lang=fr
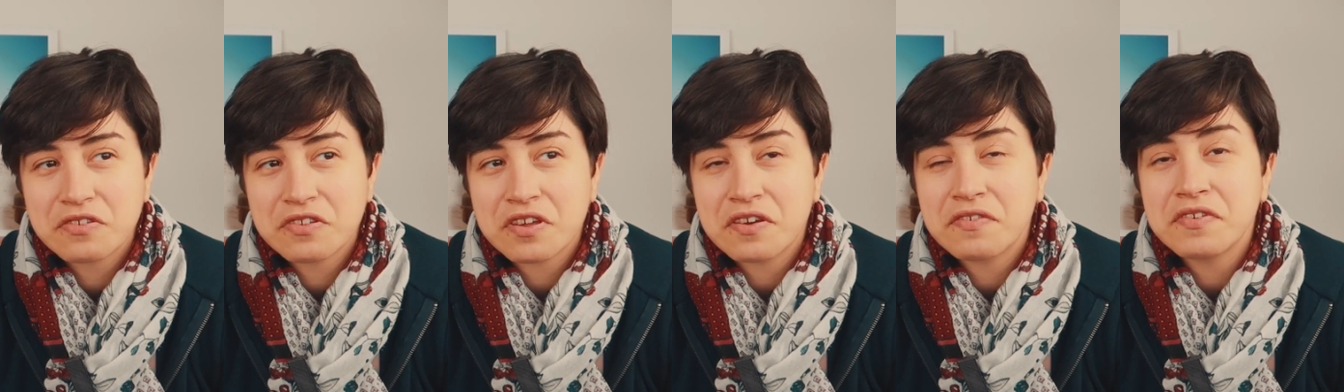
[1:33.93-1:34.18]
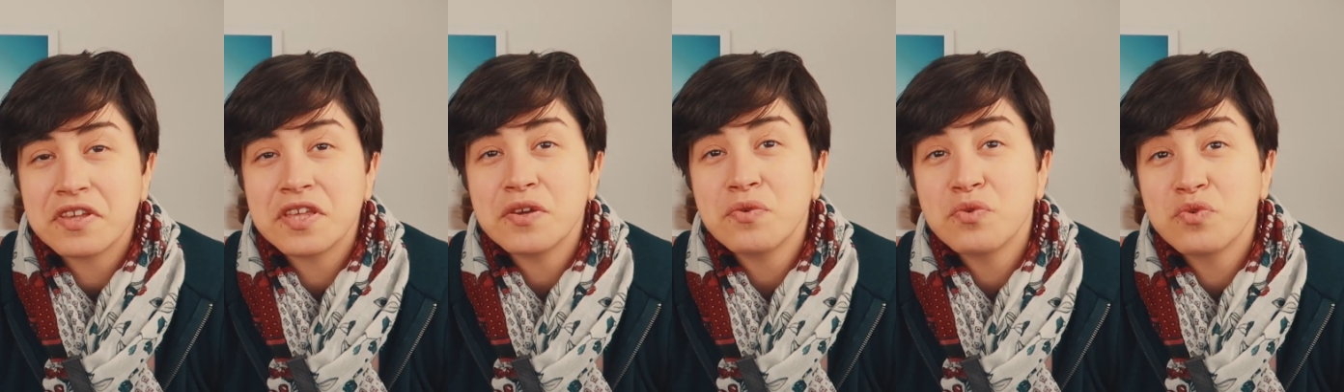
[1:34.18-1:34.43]
Je
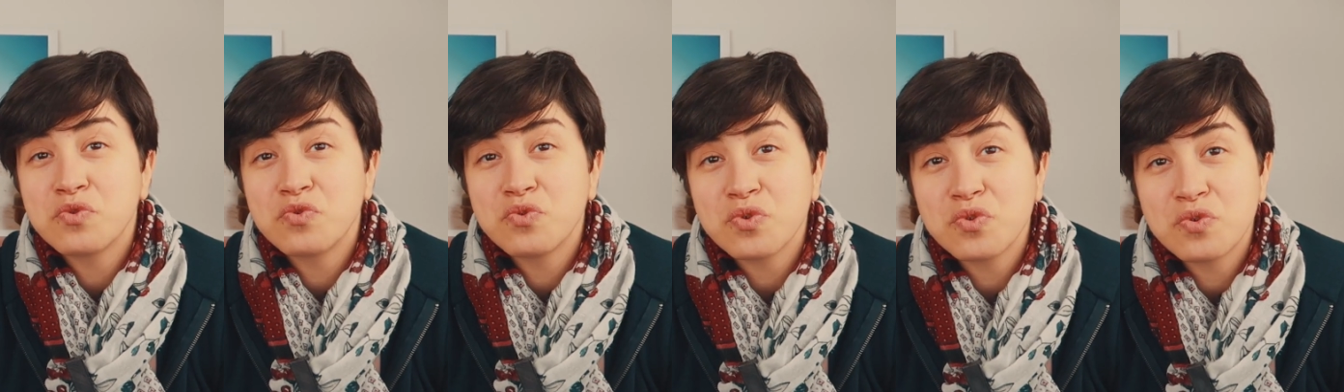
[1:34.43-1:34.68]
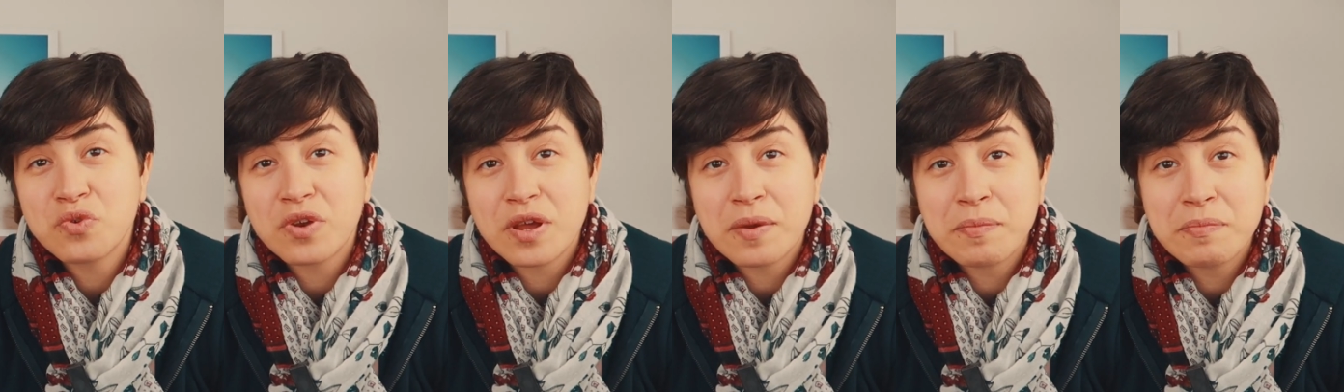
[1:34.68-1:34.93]
travaillais
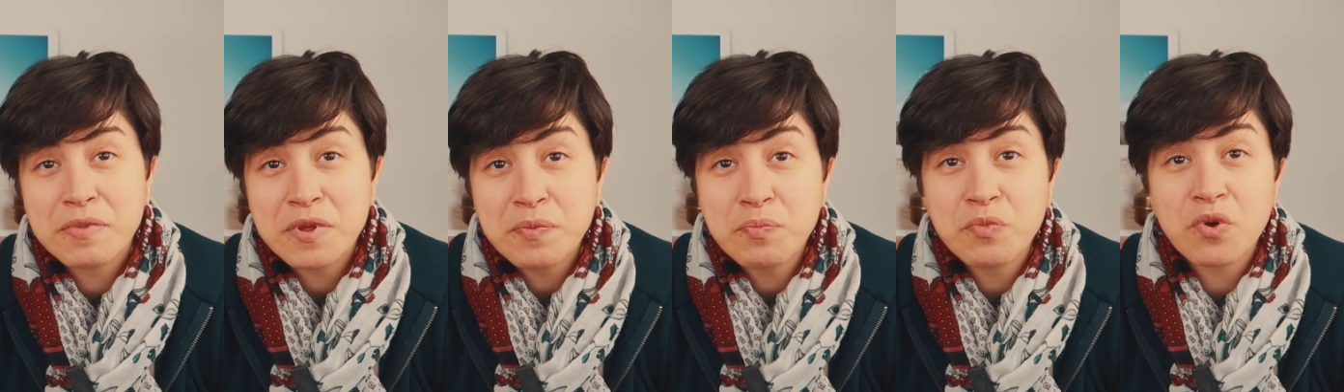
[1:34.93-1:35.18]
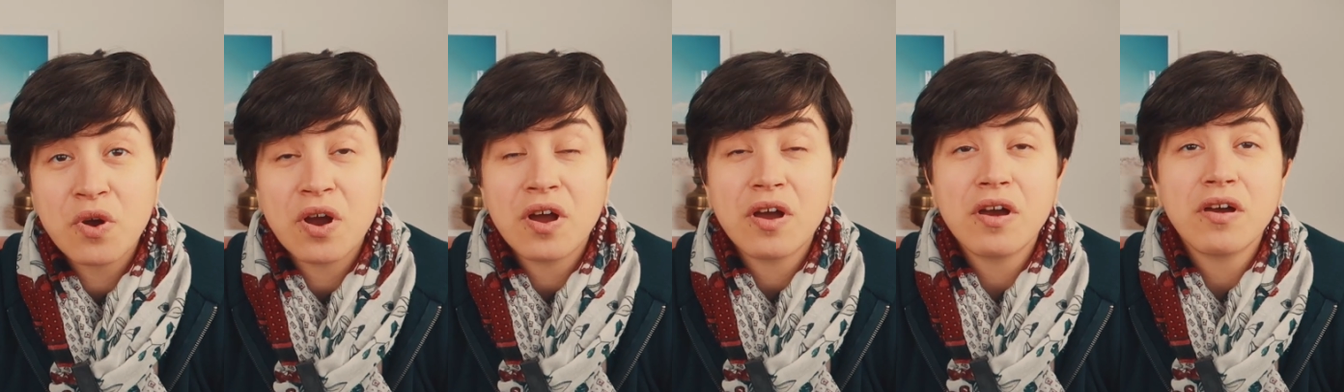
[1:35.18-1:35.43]
autour de la
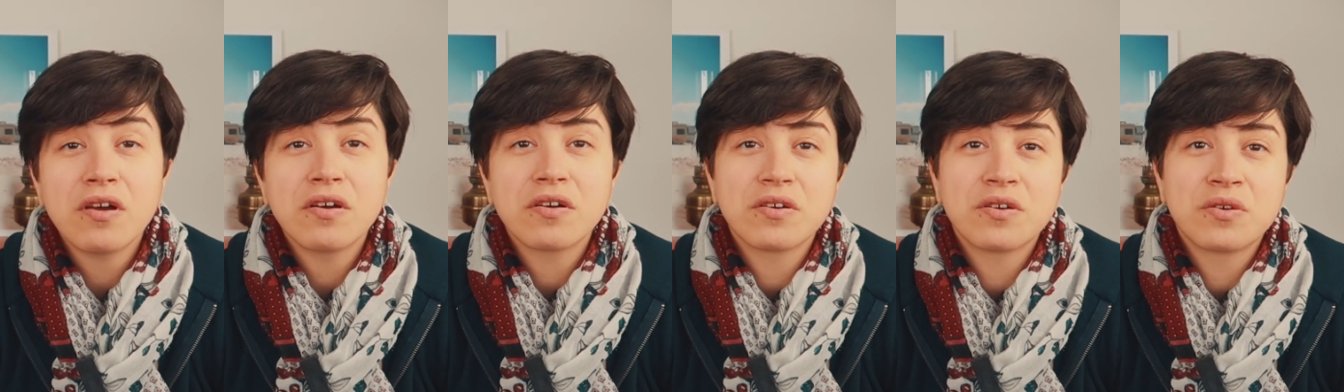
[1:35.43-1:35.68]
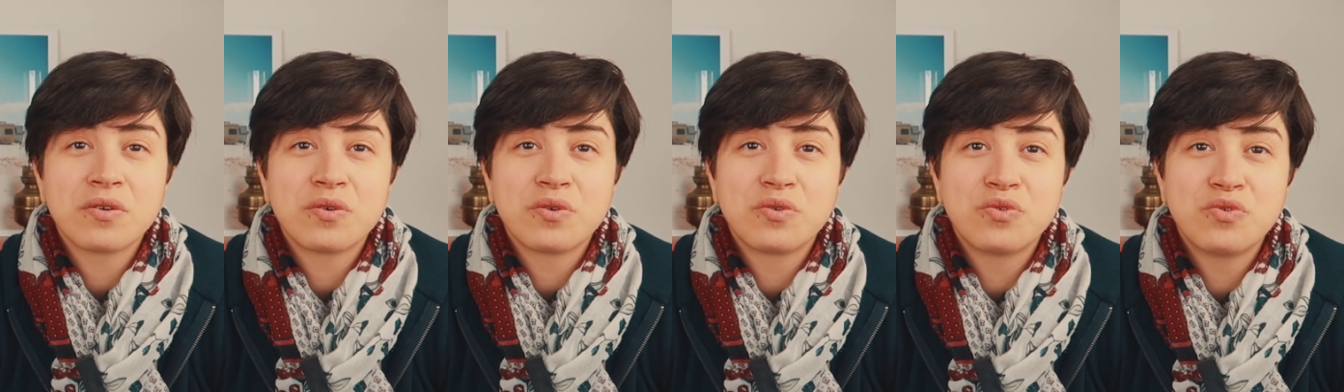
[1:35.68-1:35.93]
mémoire,
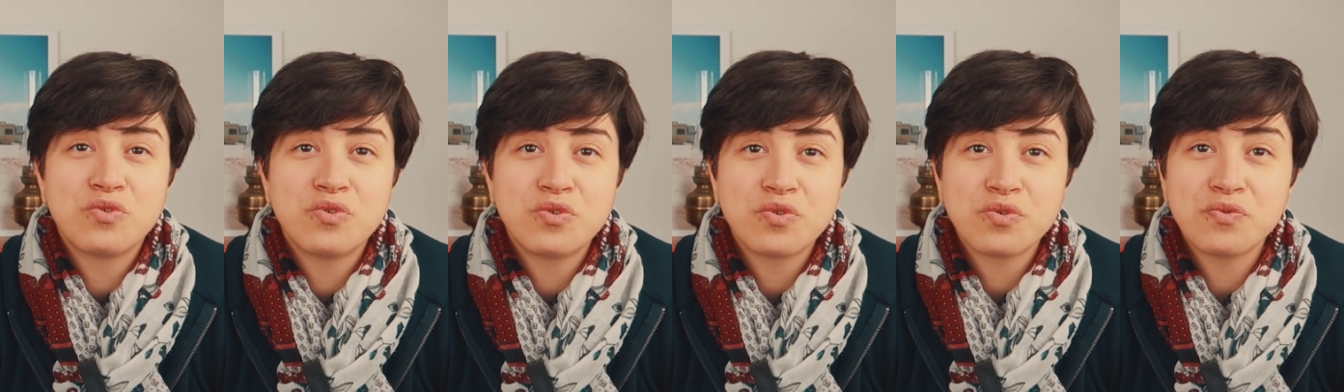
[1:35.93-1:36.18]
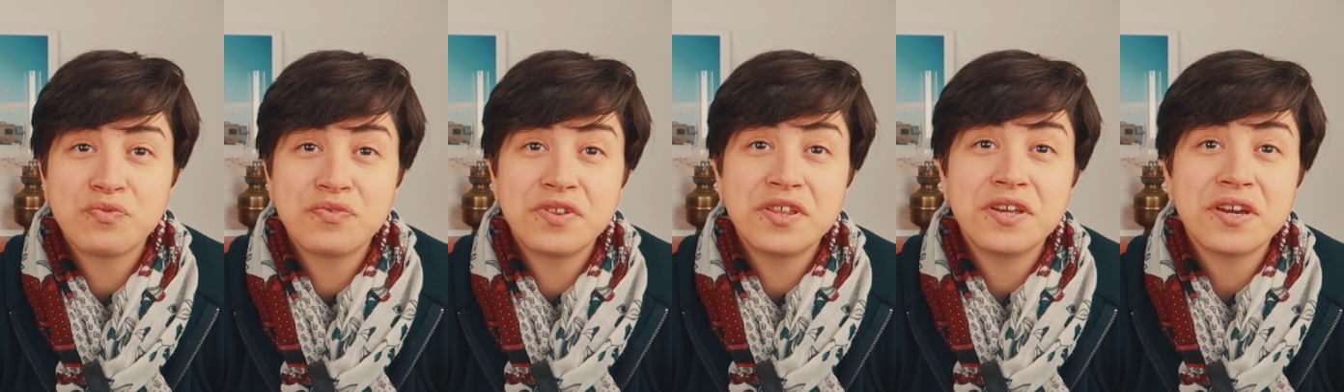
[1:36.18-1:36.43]
euh, du
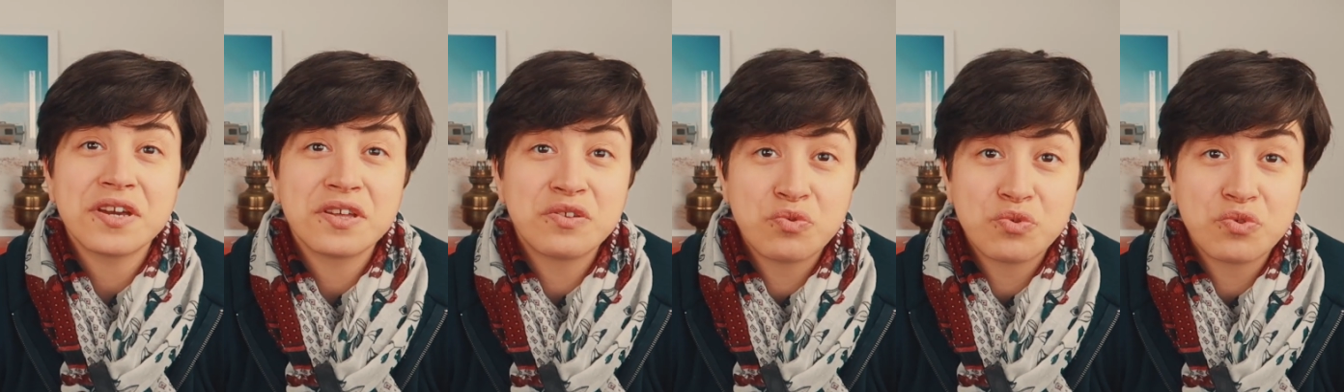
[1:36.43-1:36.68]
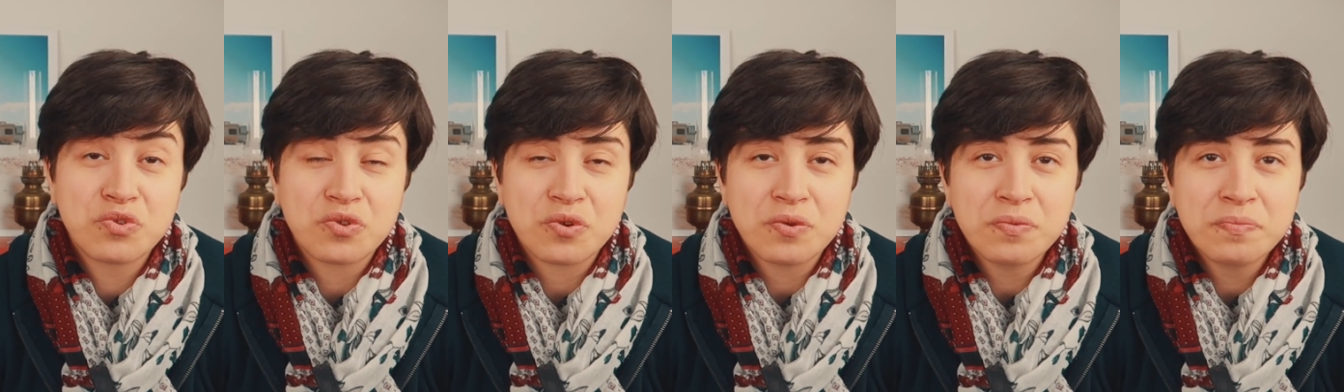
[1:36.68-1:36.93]
souvenir et
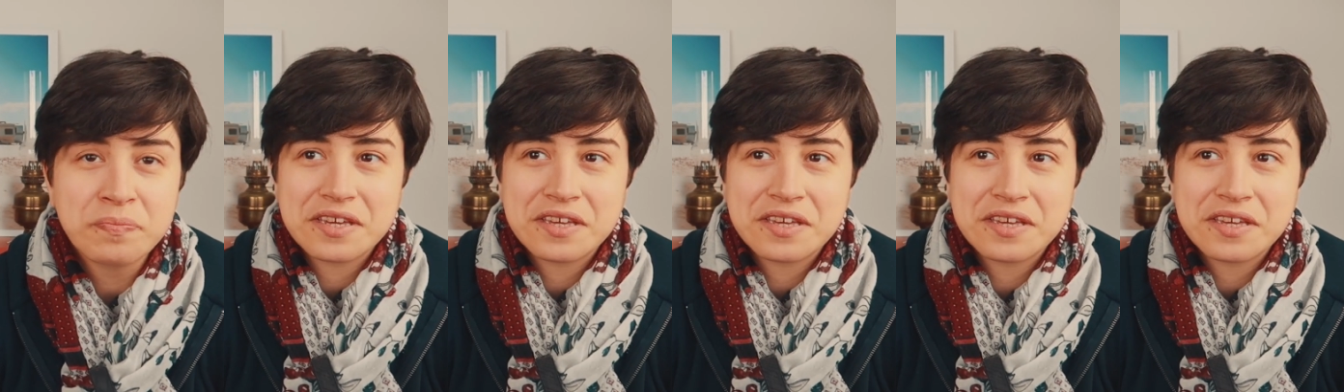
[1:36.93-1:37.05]
du temps.